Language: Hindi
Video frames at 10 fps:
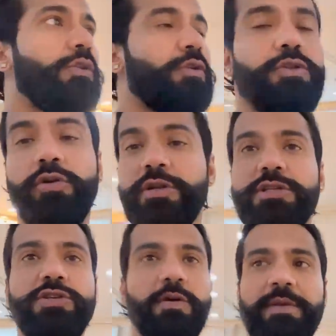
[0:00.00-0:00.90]
तो थोड़ी सी
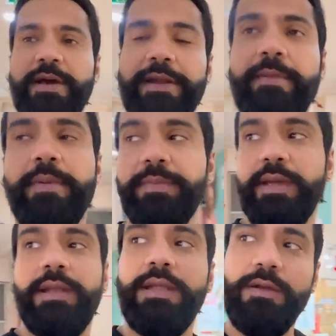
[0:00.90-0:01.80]
शॉपिंग करेंगे मम्मी के
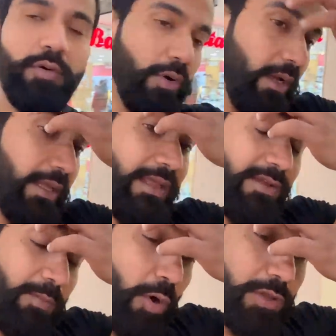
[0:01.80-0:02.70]
लिए गोल्ड की
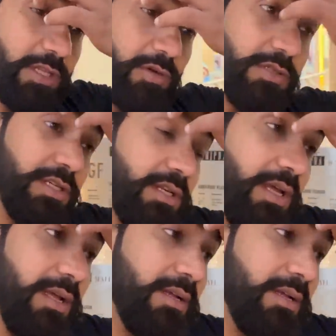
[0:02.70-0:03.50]
बहुत दिनों से ना